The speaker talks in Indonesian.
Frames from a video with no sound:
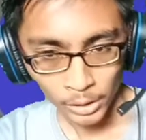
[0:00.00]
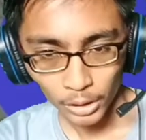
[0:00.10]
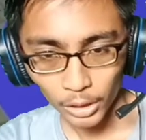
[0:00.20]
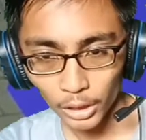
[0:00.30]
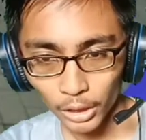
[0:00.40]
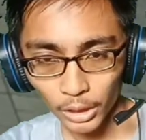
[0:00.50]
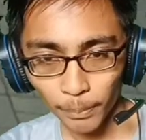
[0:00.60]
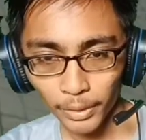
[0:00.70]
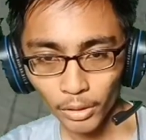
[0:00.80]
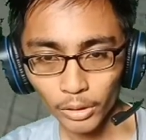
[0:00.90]
uh,
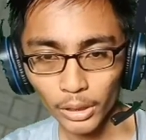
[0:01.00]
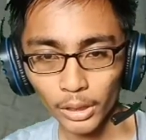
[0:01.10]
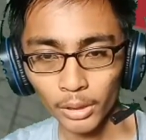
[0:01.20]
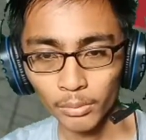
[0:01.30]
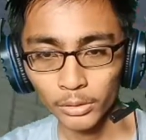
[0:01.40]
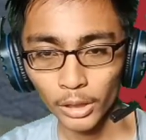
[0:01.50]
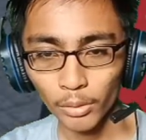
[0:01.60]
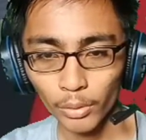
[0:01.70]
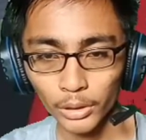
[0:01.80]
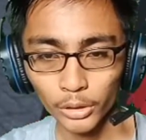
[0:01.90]
ngapain oh ya cari
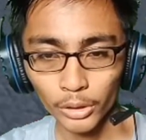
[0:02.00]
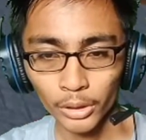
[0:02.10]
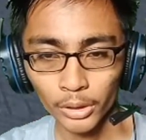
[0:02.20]
quest coy